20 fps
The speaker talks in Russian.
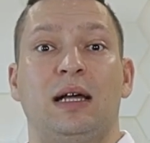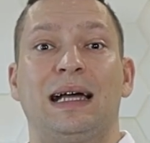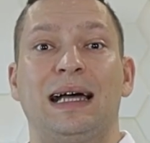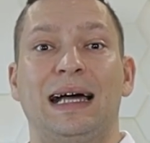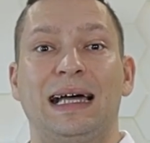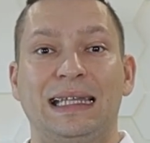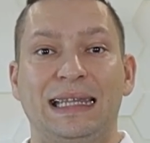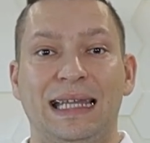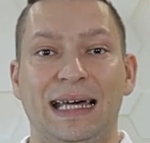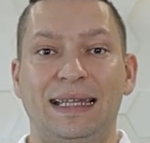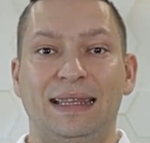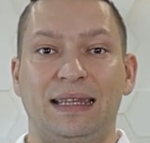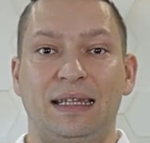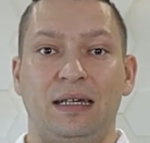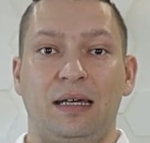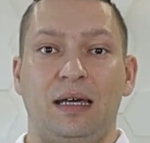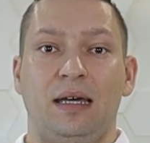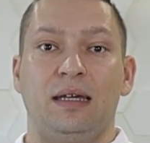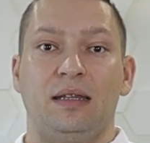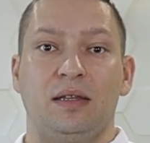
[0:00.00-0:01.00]
когда
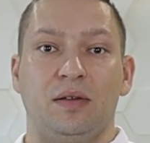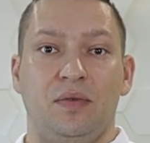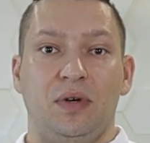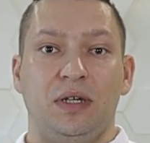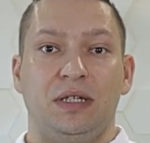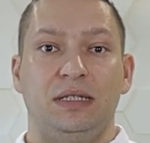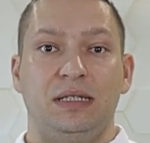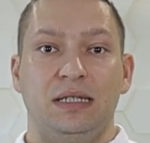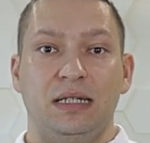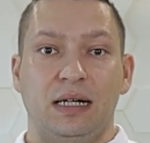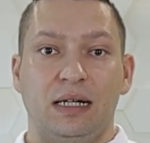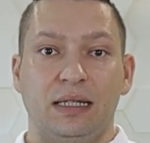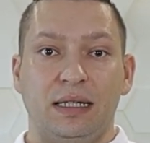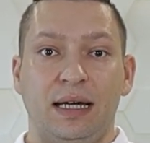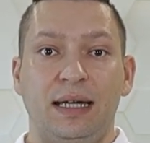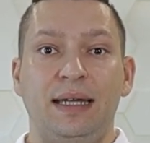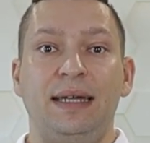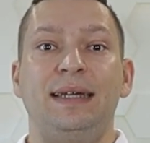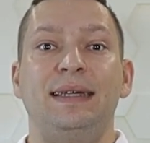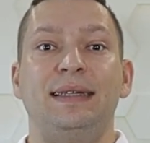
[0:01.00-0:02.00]
ты этого
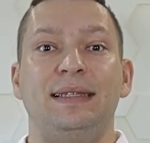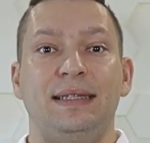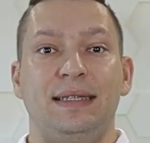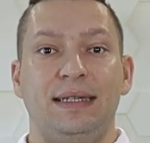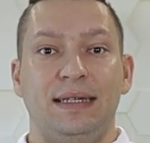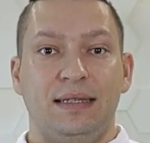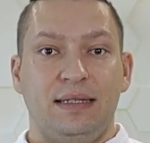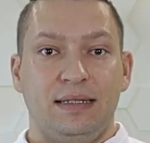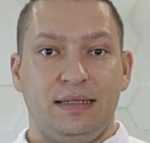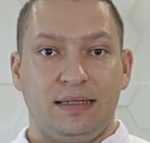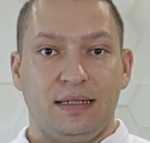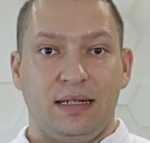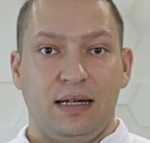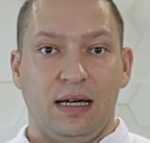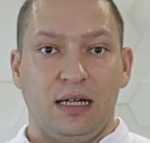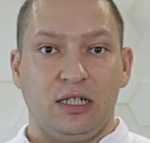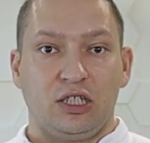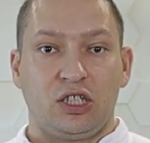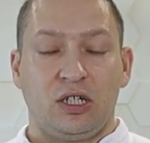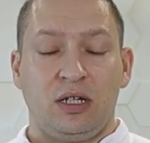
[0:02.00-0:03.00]
идеала не
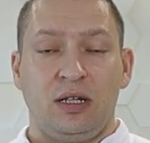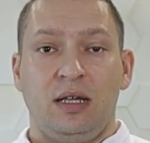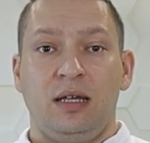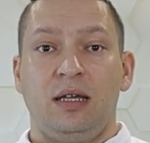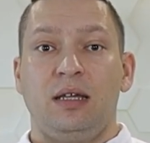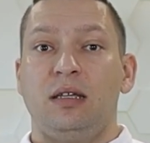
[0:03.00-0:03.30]
достигаешь.